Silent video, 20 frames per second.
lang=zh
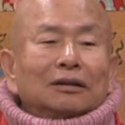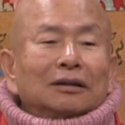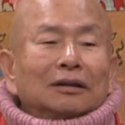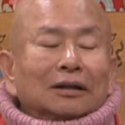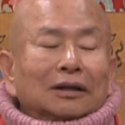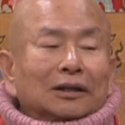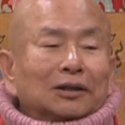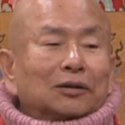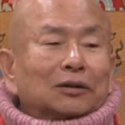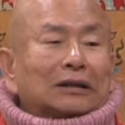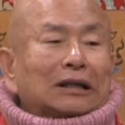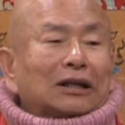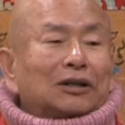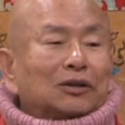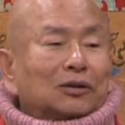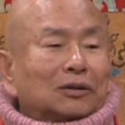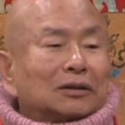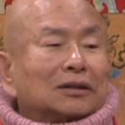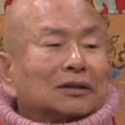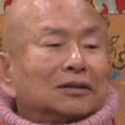因为他有
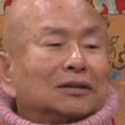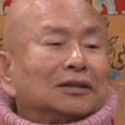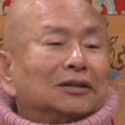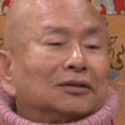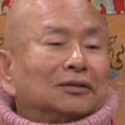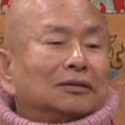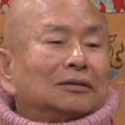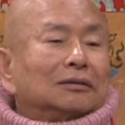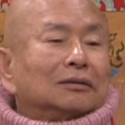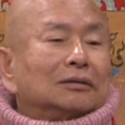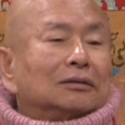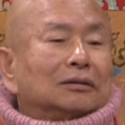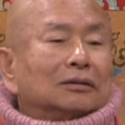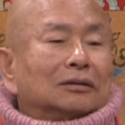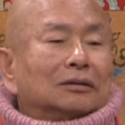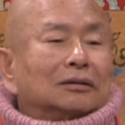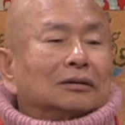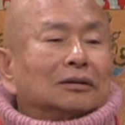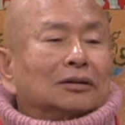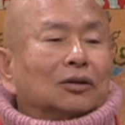一个弟。
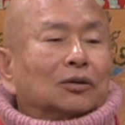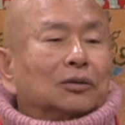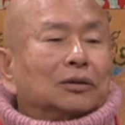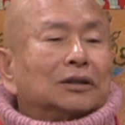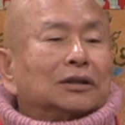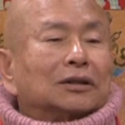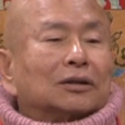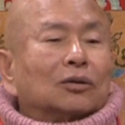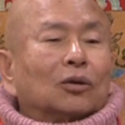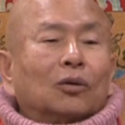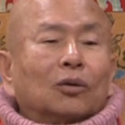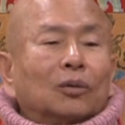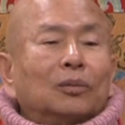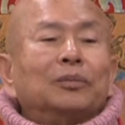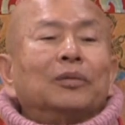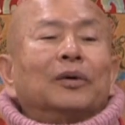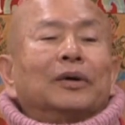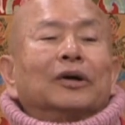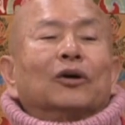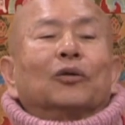有一个我
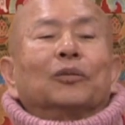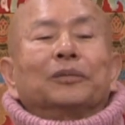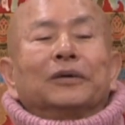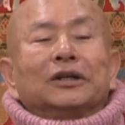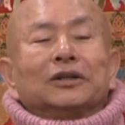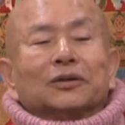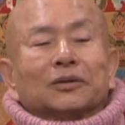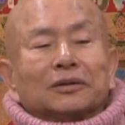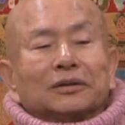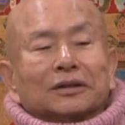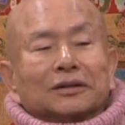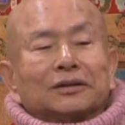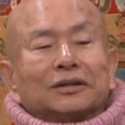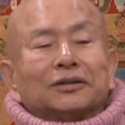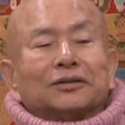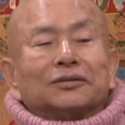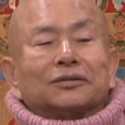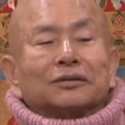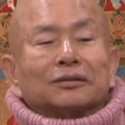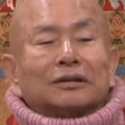们我们有一个弟
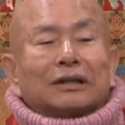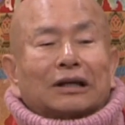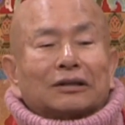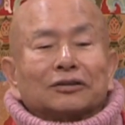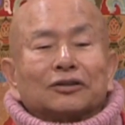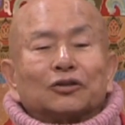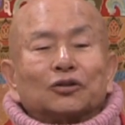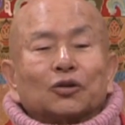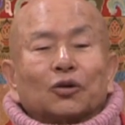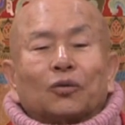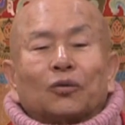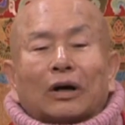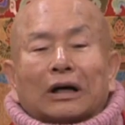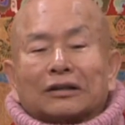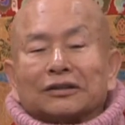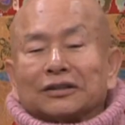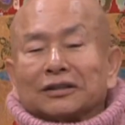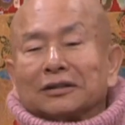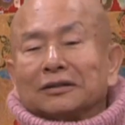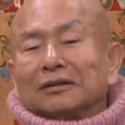子，他是做黄
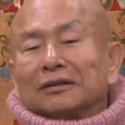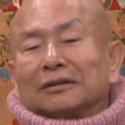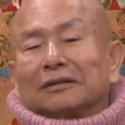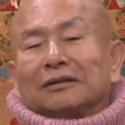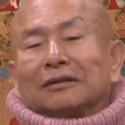金的。